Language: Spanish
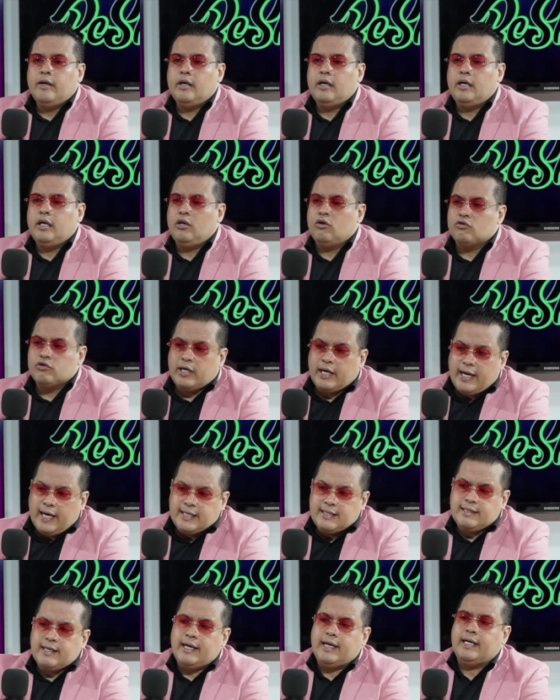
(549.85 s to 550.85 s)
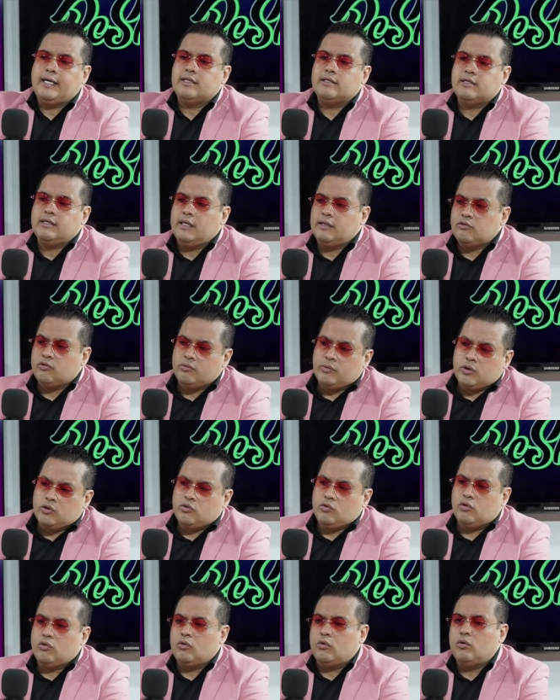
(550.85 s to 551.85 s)
Y nos deja esa herencia, sobre
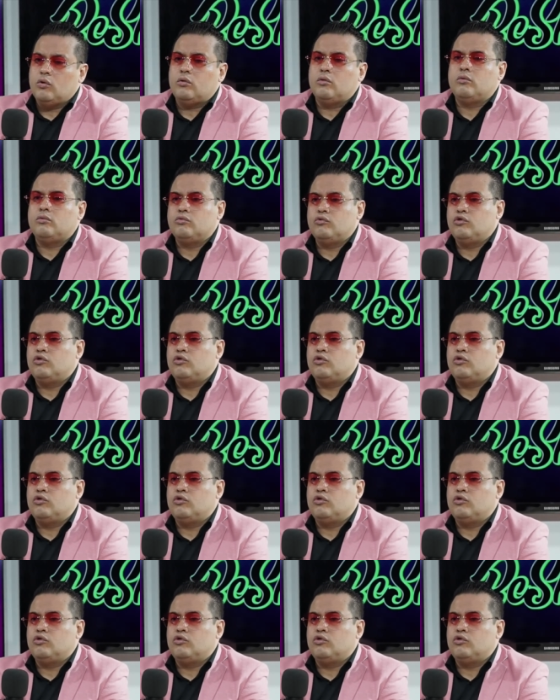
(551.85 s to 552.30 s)
todo